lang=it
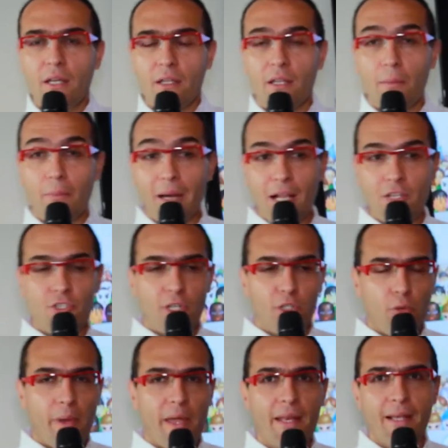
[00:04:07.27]
il branch la
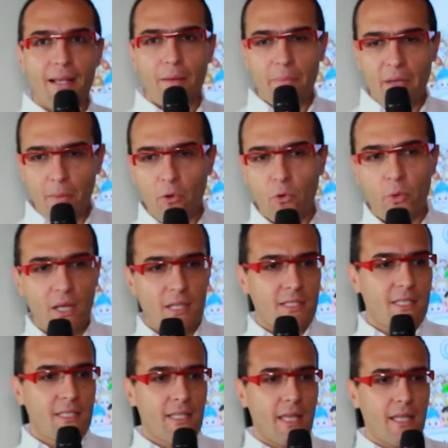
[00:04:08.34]
domenica abbiamo qui
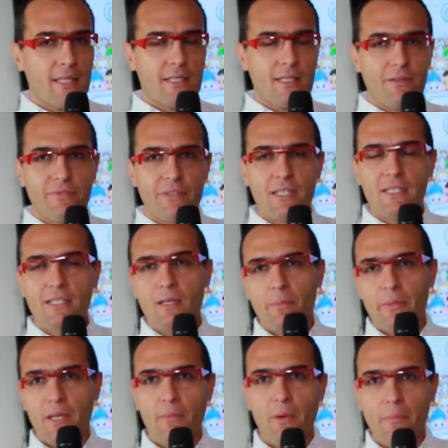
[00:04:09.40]
l'assistenza fissa
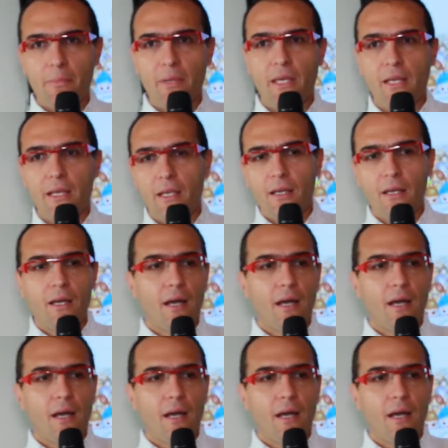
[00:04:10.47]
per i bambini